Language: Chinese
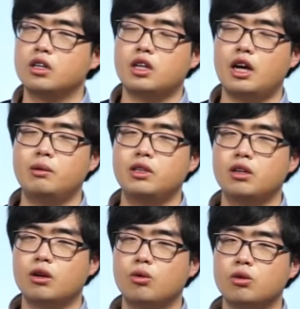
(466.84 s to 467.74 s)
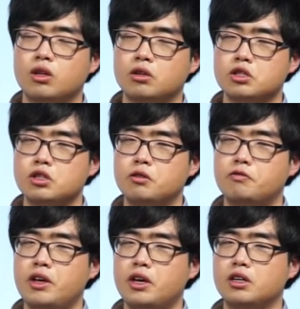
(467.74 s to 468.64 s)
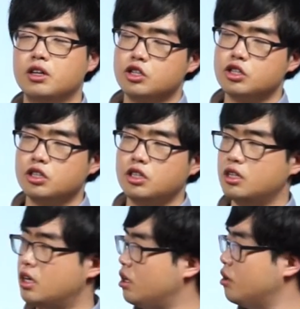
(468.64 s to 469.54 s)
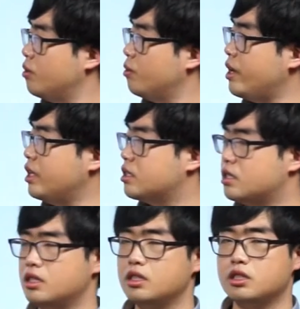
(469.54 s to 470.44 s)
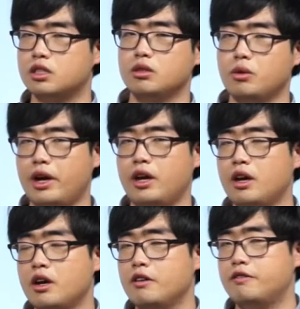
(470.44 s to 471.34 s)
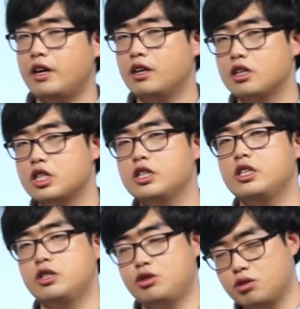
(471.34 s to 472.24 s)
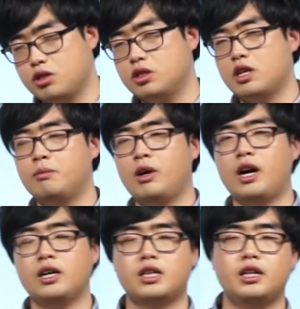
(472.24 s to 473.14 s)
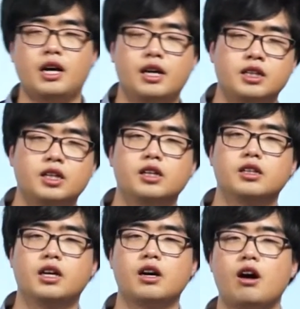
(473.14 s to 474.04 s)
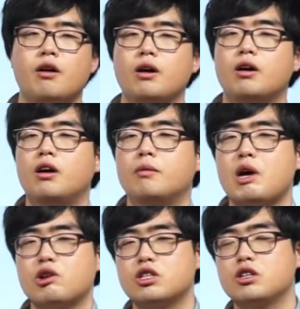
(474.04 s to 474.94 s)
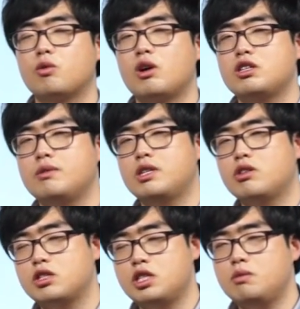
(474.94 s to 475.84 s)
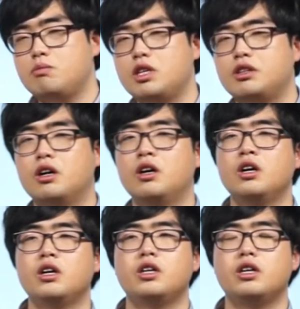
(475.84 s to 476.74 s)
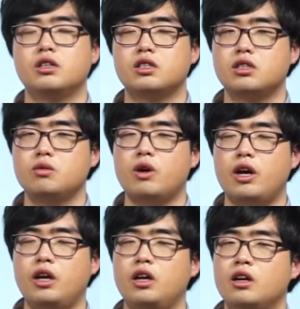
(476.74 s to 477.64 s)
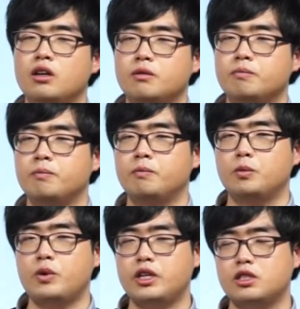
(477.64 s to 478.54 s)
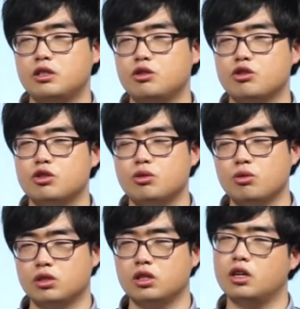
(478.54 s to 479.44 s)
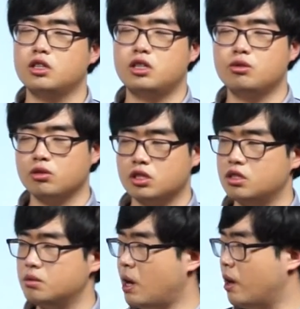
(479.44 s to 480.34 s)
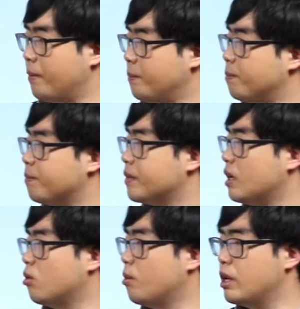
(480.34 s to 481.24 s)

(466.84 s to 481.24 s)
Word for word: 它们呢功能是非格式体的谓词词尾。非格式体就是咱们刚才谈的那个啊，表示关系比较亲密的。一个词尾，嗯，谓词就是动词和形容词嘛，嗯，那我